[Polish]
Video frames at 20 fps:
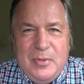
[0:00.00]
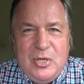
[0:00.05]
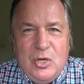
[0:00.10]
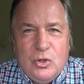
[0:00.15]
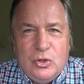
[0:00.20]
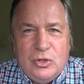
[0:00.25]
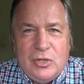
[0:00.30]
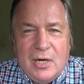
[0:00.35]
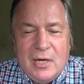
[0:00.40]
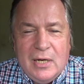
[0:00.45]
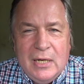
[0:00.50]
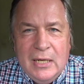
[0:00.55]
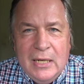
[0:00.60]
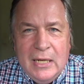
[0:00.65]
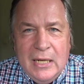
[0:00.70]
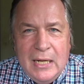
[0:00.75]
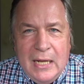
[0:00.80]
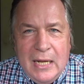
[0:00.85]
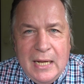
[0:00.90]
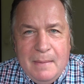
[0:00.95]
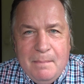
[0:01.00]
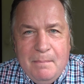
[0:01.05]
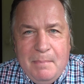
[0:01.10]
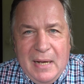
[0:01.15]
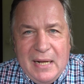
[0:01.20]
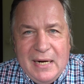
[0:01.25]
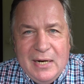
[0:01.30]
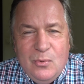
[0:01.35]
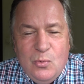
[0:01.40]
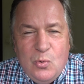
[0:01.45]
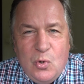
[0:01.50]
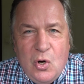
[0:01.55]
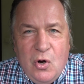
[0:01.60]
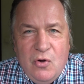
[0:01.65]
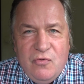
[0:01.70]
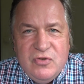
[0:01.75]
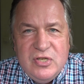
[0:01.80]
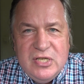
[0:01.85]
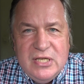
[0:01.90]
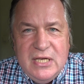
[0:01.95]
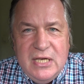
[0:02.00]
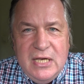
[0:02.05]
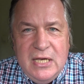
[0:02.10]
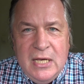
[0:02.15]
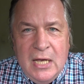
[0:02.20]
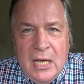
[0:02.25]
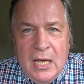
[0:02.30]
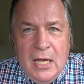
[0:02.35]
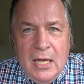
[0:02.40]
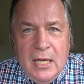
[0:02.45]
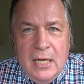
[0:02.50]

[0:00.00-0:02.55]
Piotr Barełkowski.